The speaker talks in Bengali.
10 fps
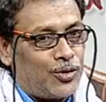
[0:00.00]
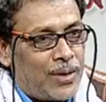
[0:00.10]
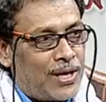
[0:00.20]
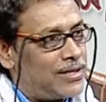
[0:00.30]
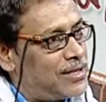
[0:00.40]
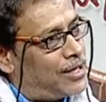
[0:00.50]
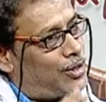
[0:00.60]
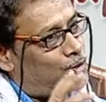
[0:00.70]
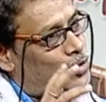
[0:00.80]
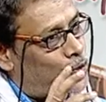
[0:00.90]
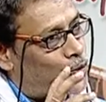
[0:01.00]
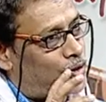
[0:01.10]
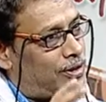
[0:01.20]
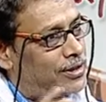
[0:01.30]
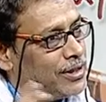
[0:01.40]
কিন্তু বাংলাদেশের গান একটু স্লো
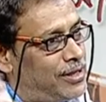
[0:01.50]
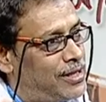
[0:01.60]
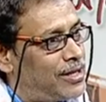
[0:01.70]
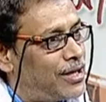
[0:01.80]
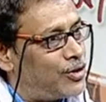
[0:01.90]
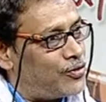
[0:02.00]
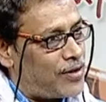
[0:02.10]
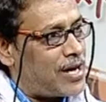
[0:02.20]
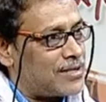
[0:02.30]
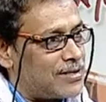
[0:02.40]
ইন্ডিয়ান গান একটু ফাস্ট